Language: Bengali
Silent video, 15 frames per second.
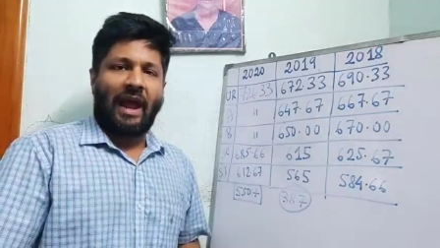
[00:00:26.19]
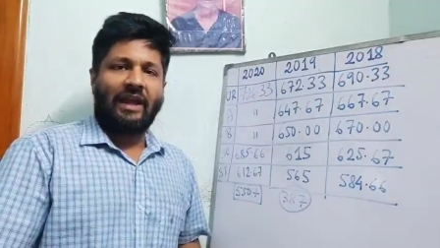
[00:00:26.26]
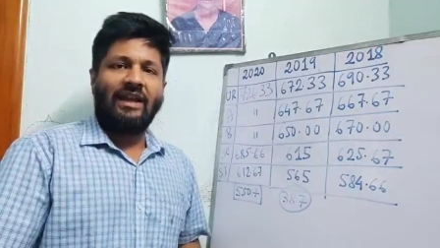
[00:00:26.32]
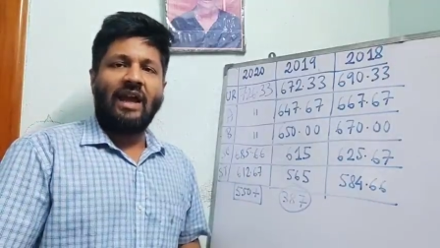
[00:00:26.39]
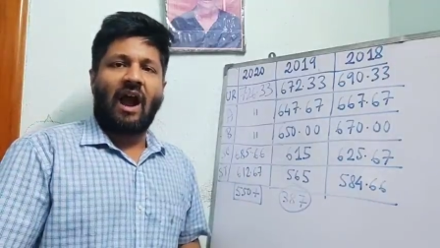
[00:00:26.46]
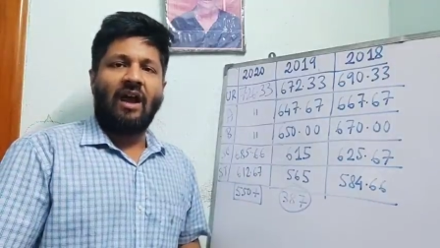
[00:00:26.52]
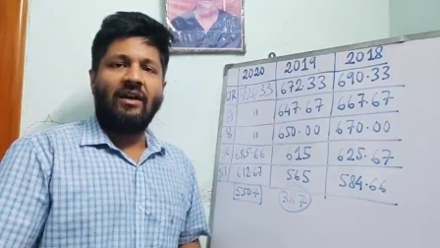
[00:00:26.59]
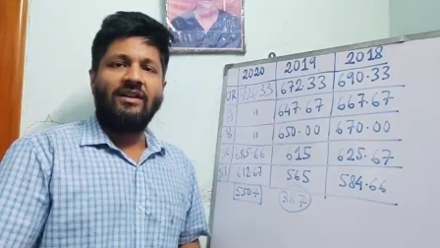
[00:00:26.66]

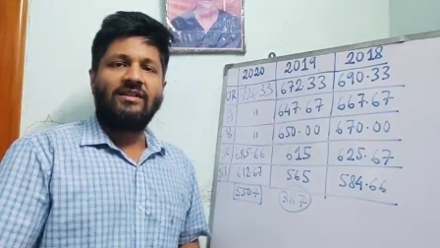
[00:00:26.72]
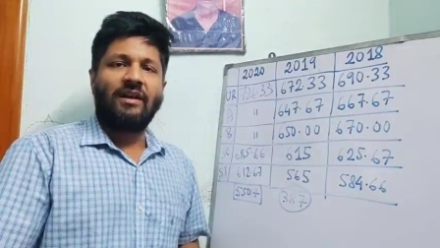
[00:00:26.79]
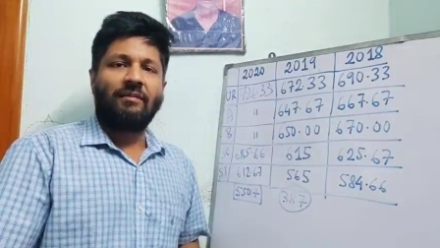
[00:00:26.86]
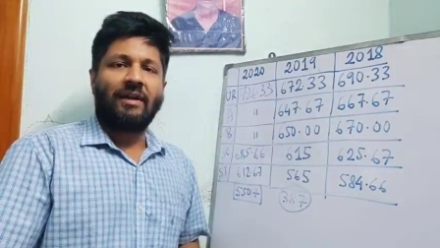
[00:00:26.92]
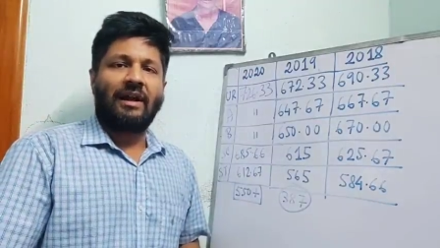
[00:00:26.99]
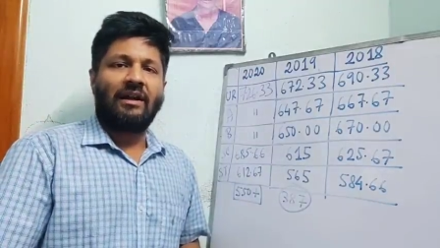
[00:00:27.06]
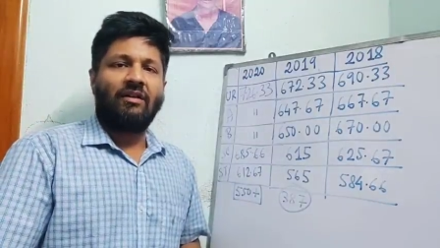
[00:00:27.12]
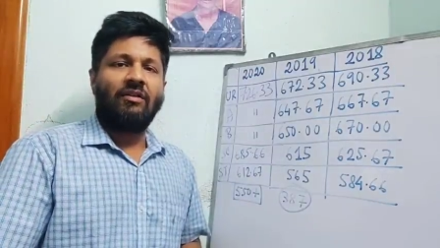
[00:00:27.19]
একই আনরিজার্ভ
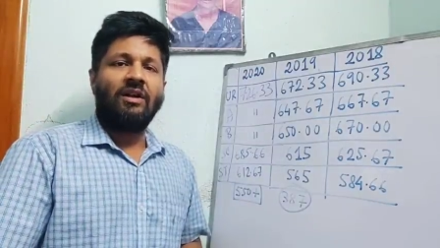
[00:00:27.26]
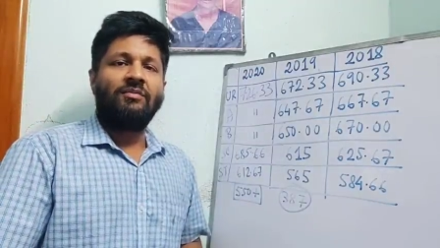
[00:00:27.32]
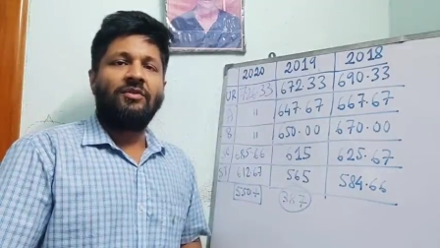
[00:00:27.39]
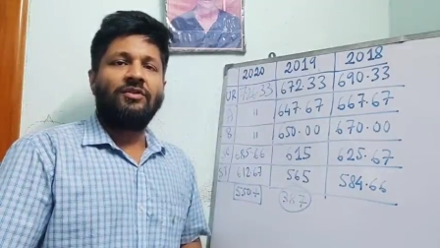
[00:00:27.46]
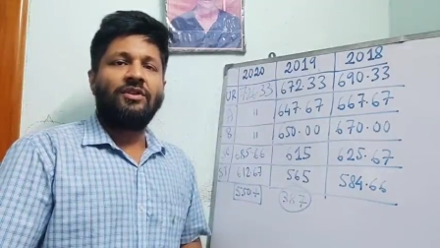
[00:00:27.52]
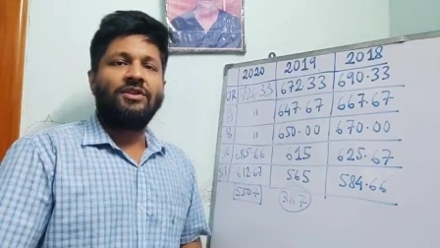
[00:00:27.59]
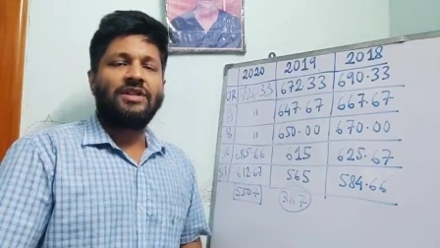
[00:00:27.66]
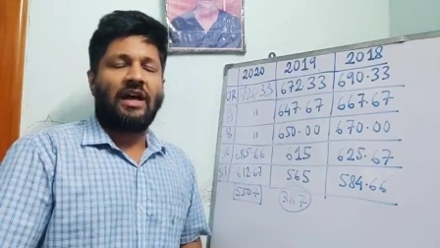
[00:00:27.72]
ক্যাটাগরির
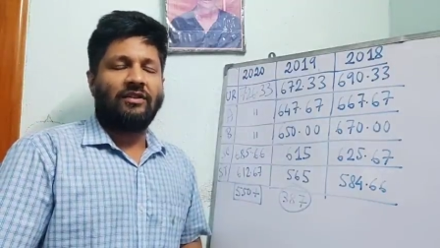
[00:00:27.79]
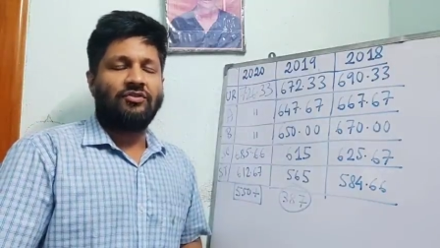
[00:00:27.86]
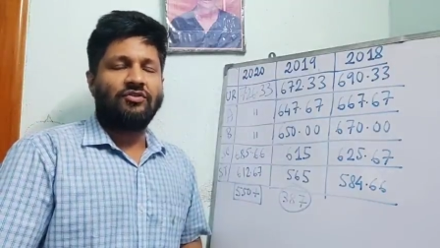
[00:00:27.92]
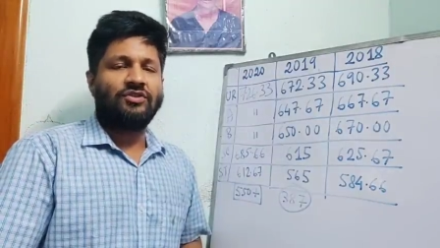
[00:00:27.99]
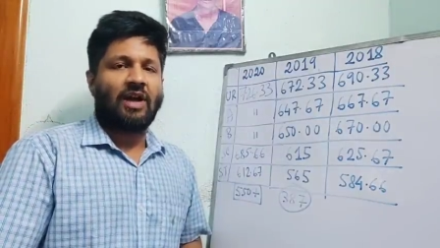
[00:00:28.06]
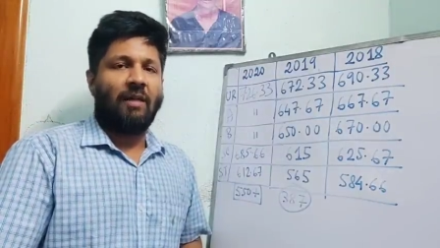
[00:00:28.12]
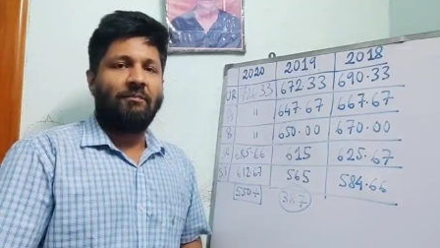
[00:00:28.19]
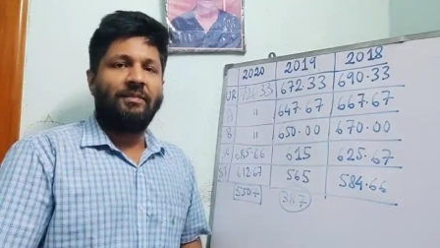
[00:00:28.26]
মতোই সাতশো
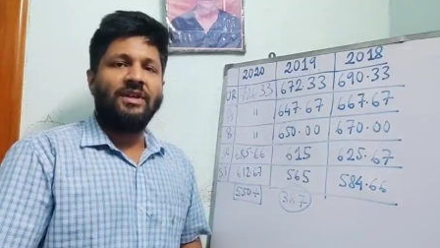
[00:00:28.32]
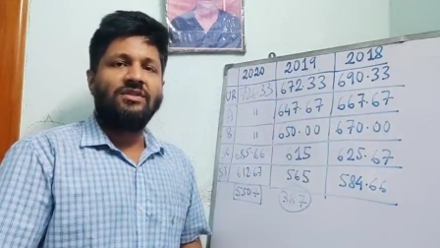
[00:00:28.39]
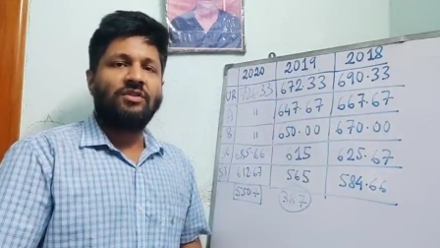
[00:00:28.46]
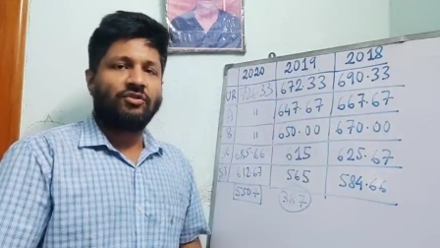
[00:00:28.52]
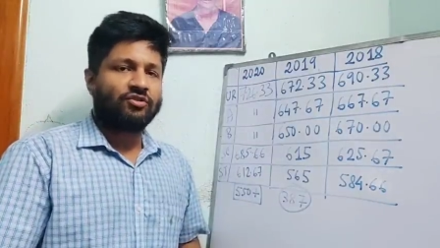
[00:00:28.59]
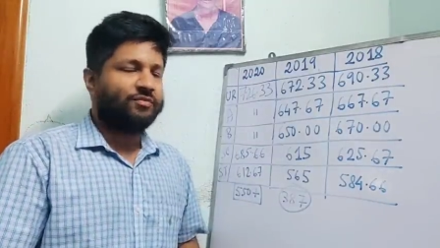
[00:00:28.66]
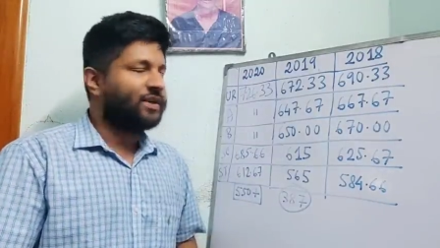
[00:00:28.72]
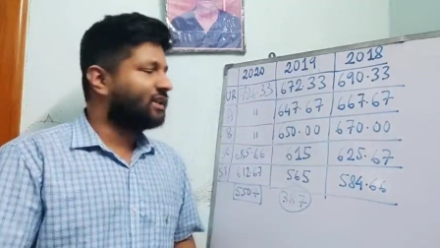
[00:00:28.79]
ছাব্বিশ
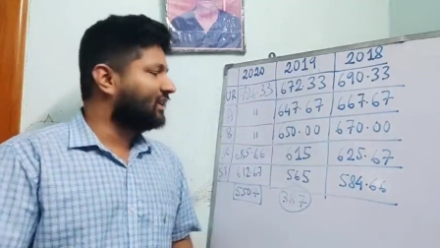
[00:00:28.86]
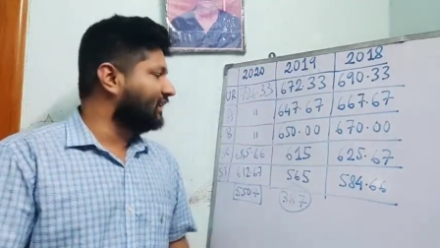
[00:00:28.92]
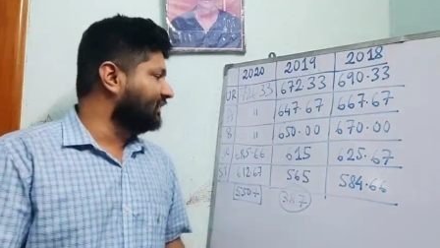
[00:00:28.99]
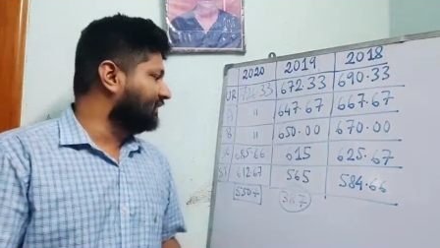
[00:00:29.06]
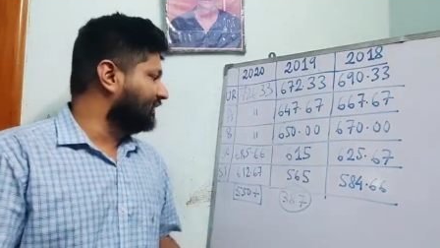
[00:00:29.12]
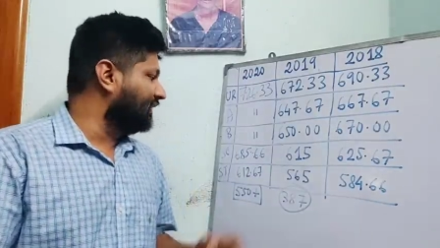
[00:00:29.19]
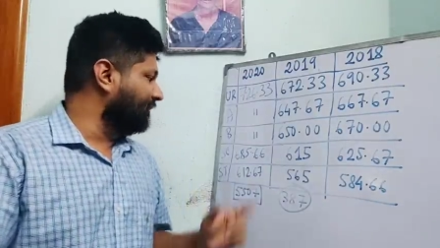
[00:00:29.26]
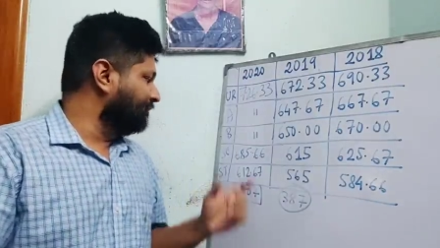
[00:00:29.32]
দশমিক তিন
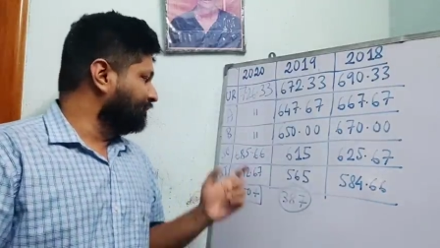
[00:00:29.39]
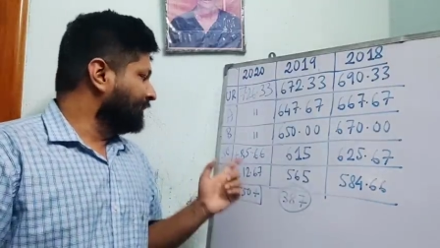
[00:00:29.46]
তিন